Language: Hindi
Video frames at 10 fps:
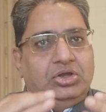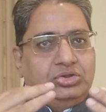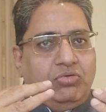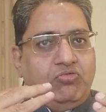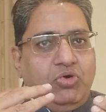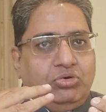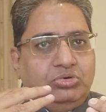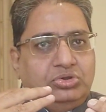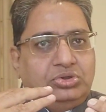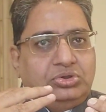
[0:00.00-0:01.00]
तो वो
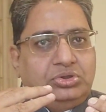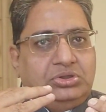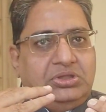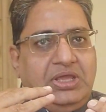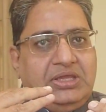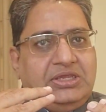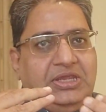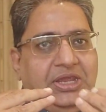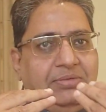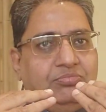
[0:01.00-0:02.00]
कुत्ते
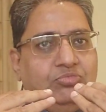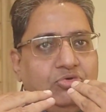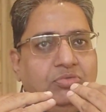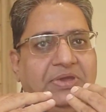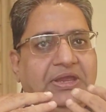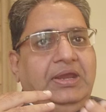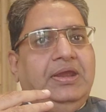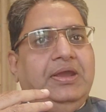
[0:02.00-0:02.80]
के मुंह में